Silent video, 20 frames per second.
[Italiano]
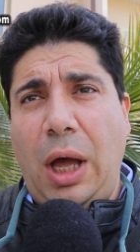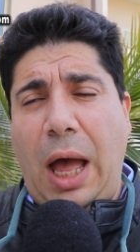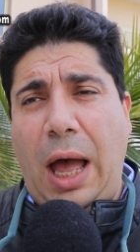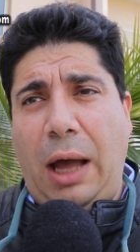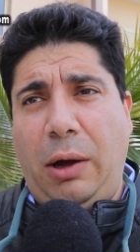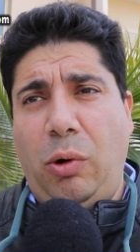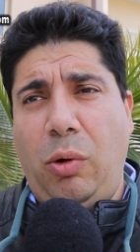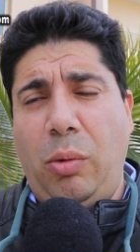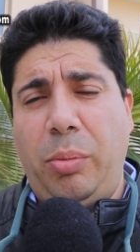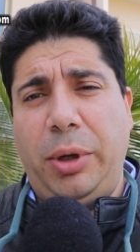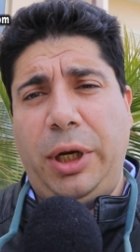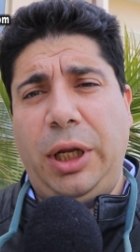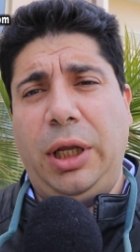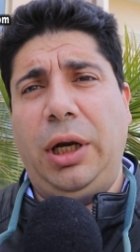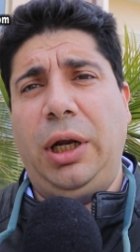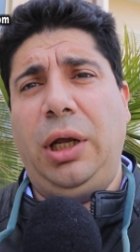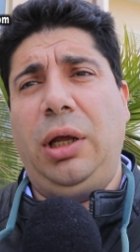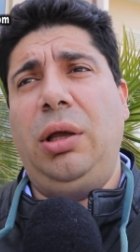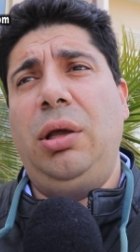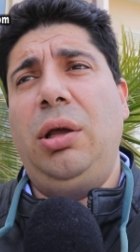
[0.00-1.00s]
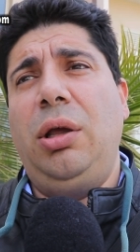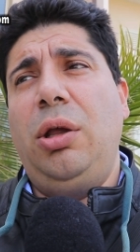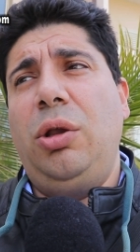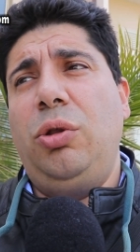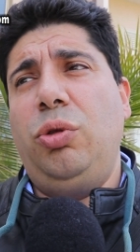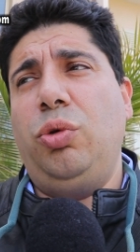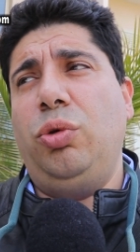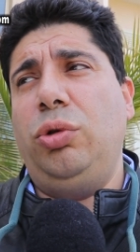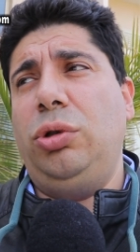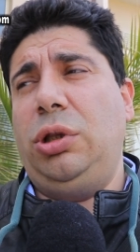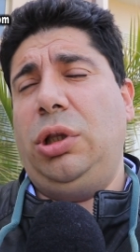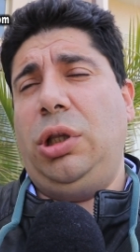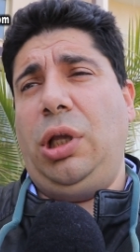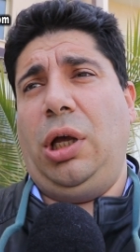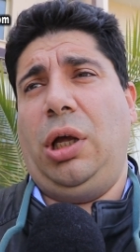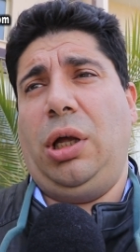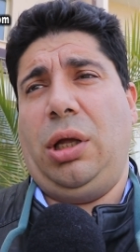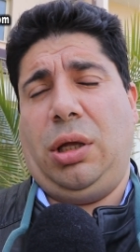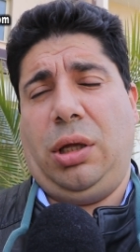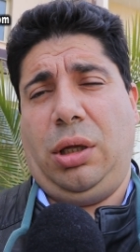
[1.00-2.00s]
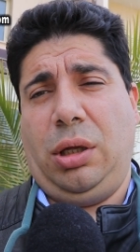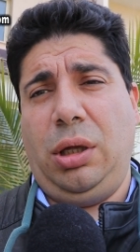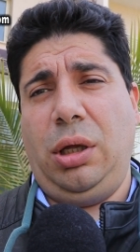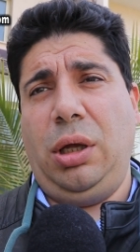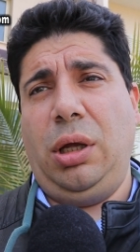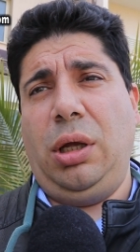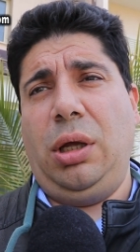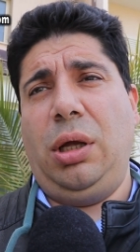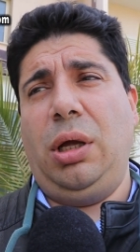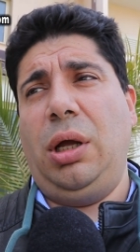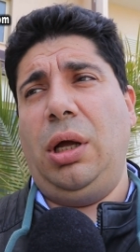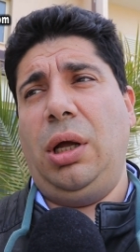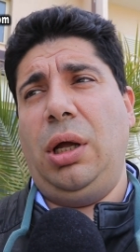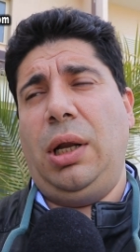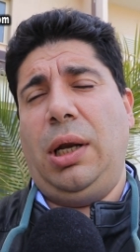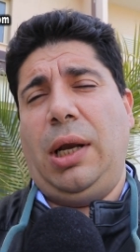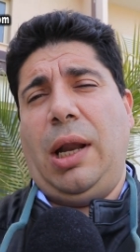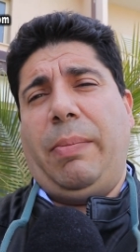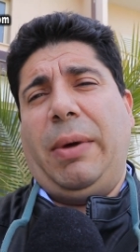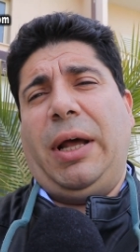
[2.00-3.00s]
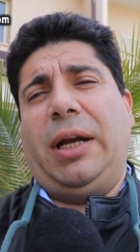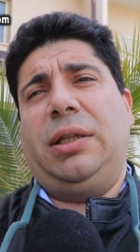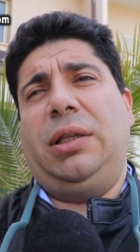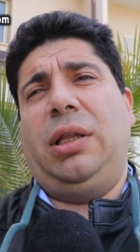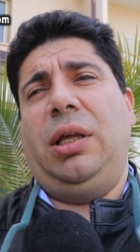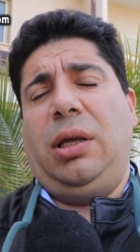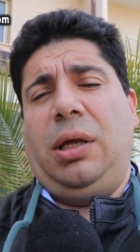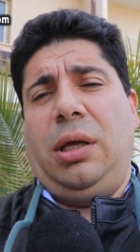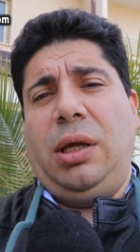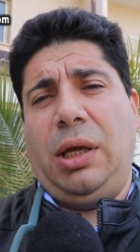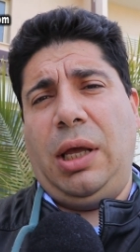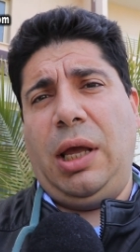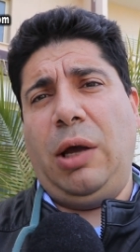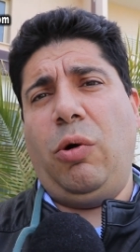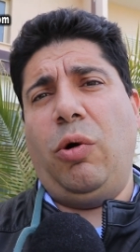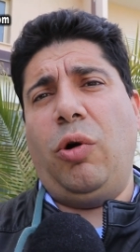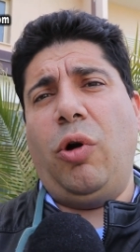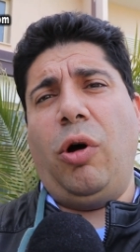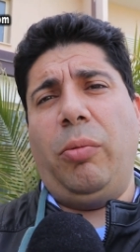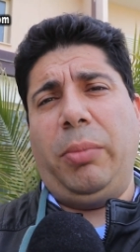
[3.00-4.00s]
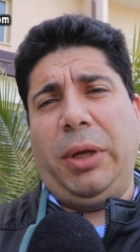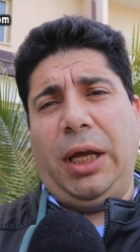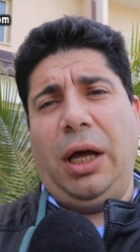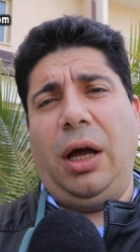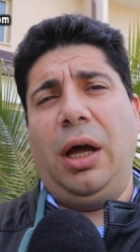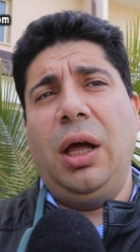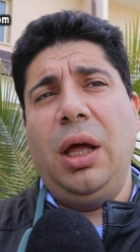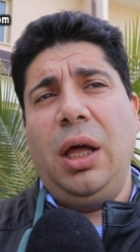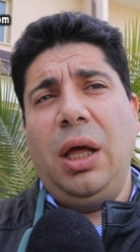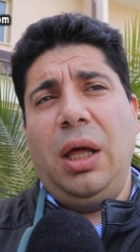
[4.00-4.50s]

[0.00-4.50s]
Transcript: a coprire tutta eh, la parte economica